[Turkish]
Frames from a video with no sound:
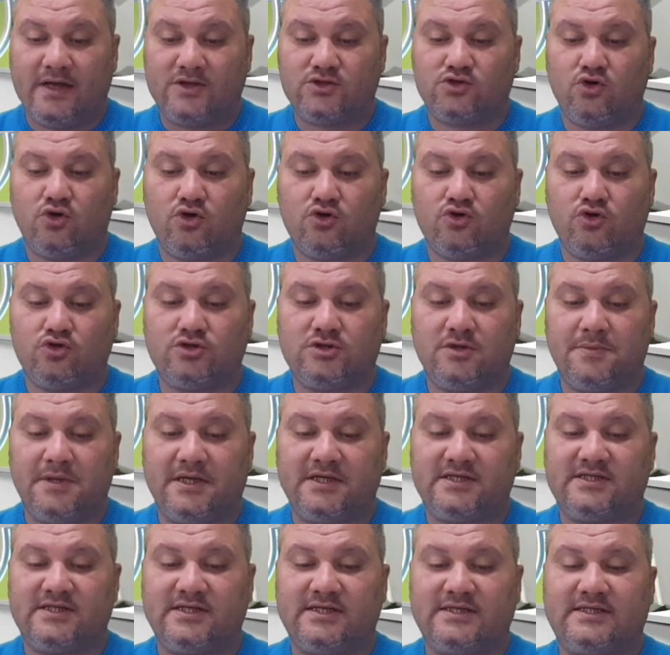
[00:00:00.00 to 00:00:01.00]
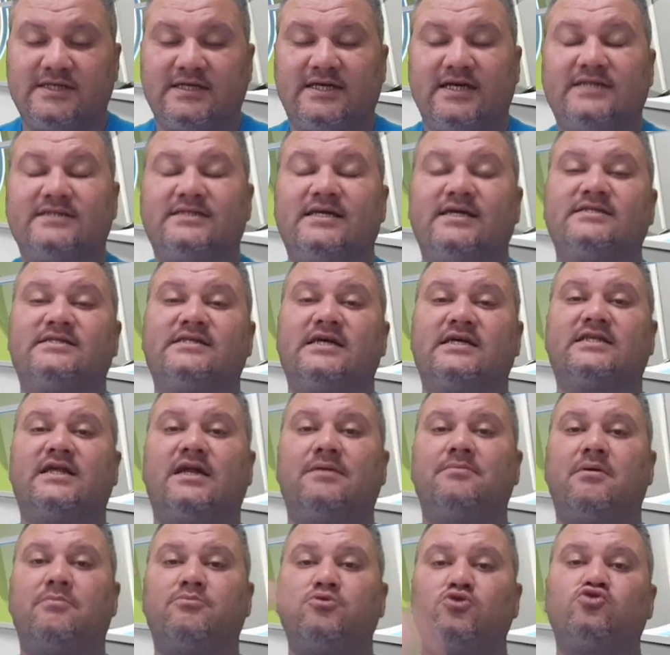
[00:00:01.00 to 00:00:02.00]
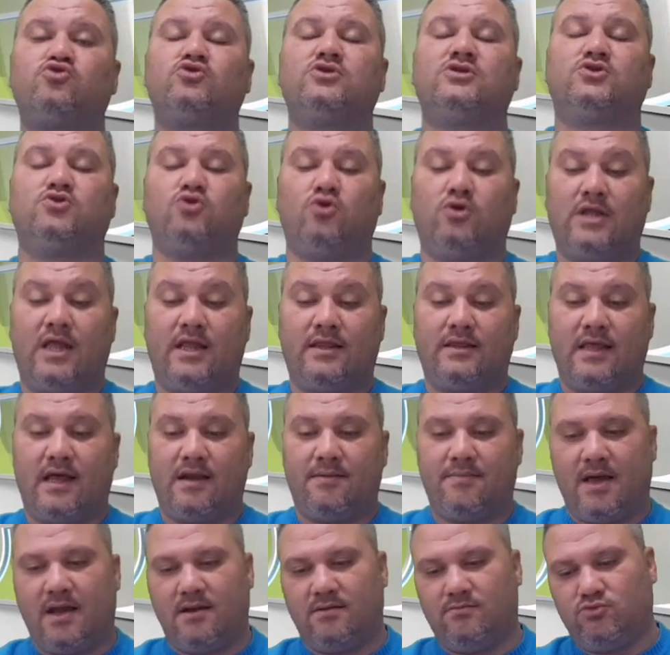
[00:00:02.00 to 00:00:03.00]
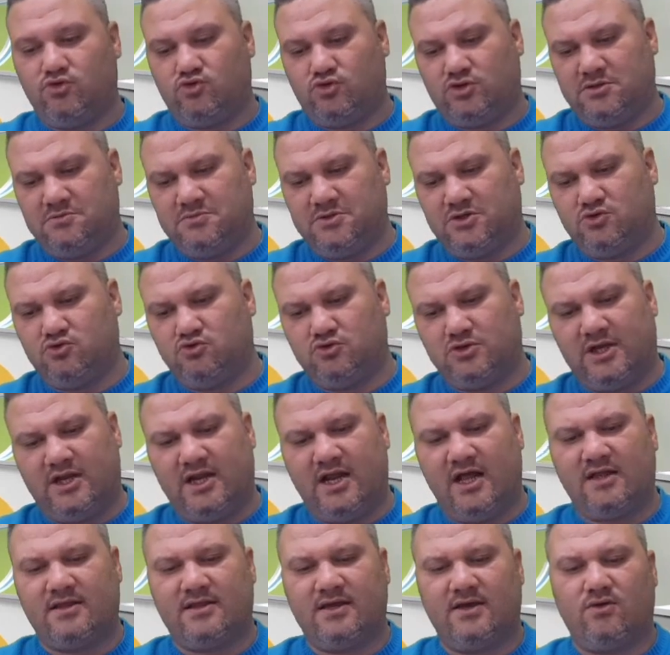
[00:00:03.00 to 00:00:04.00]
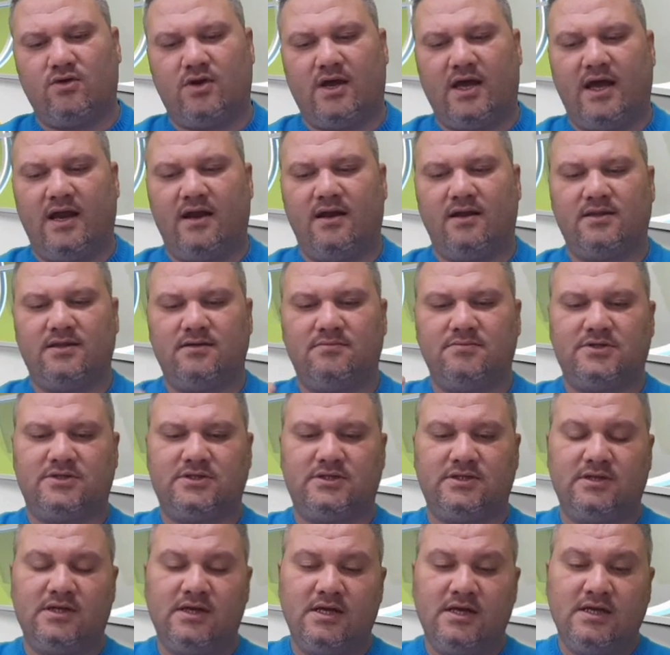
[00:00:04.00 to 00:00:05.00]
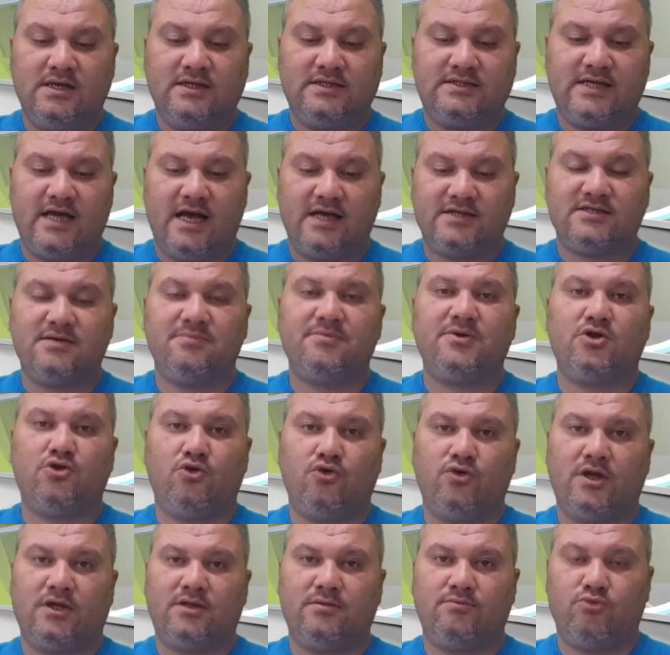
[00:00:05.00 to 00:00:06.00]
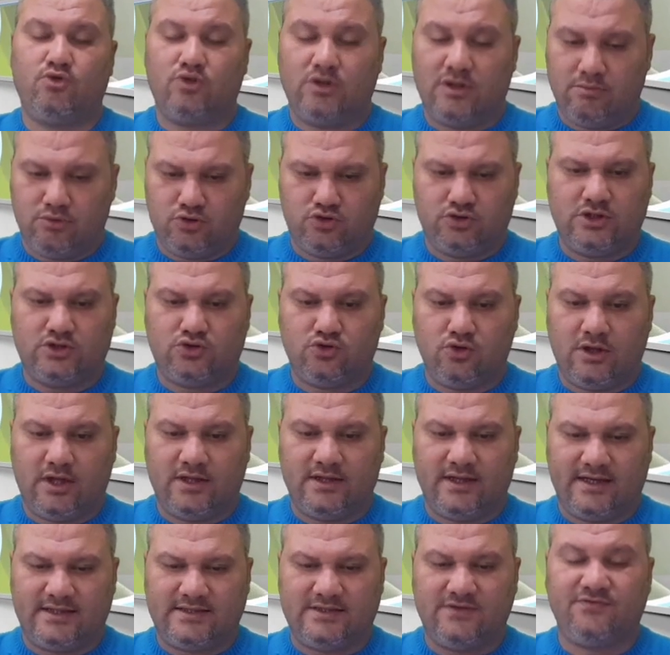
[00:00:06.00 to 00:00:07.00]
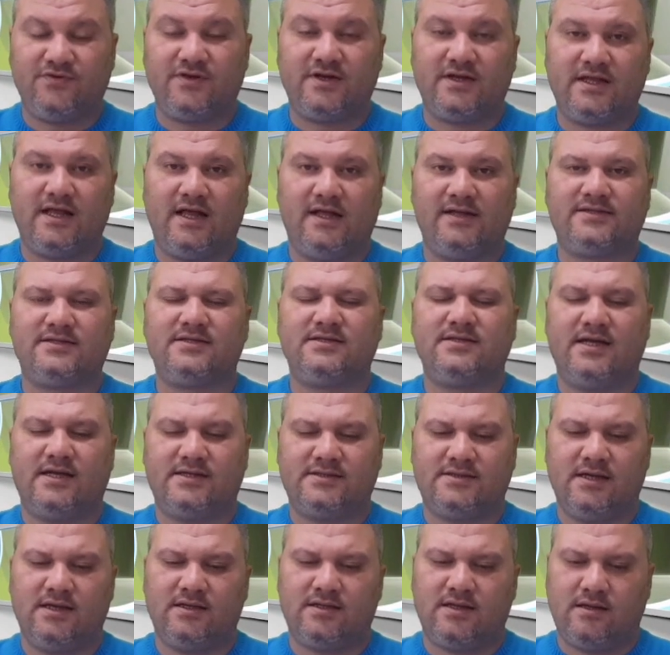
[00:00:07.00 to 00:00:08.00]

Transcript: Ben zor da olsa Manchester City kazanacaktır ama bütçesi olanlar ben bütçemi 256'ya göre ayarladığım için sadece bir oynadım. Burada bütçesi olanlar sıfırı da alsınlar.